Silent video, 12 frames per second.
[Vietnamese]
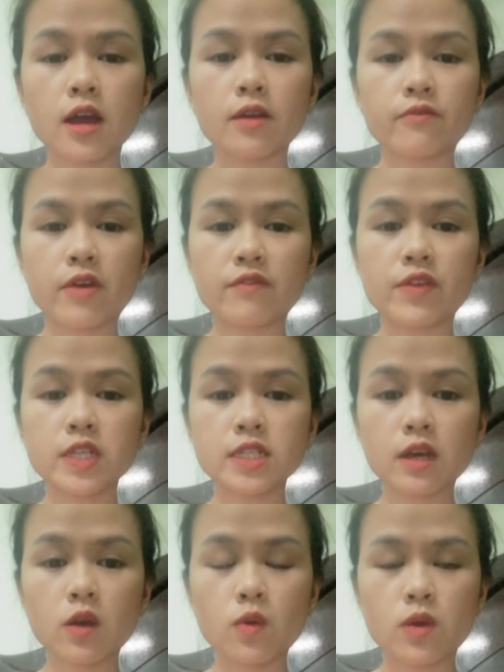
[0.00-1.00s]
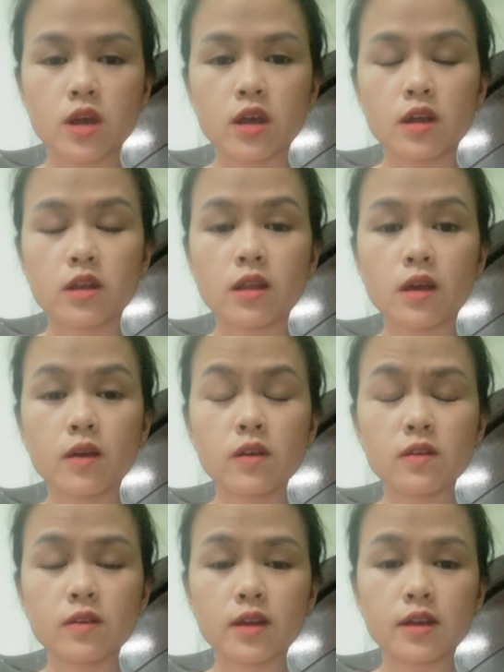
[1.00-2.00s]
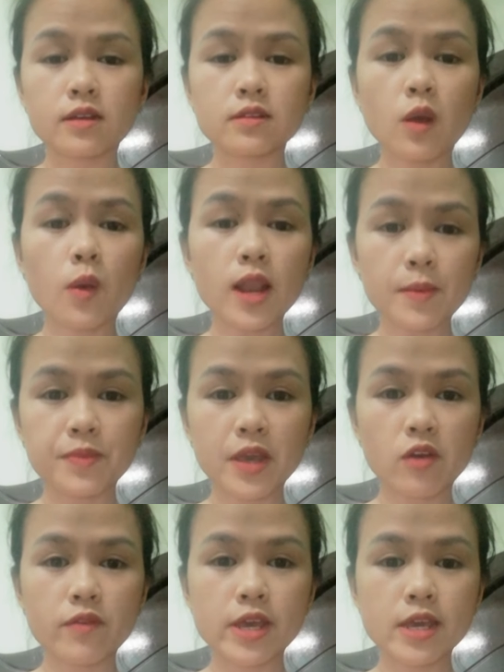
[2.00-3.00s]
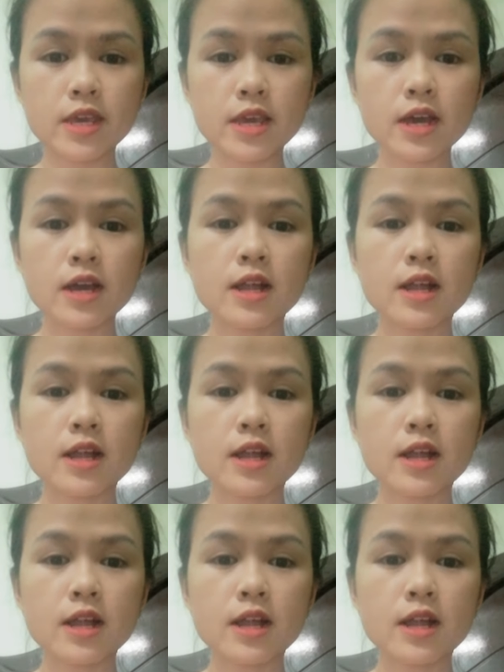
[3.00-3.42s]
và vế sau nó đối lập nhau về ý nghĩa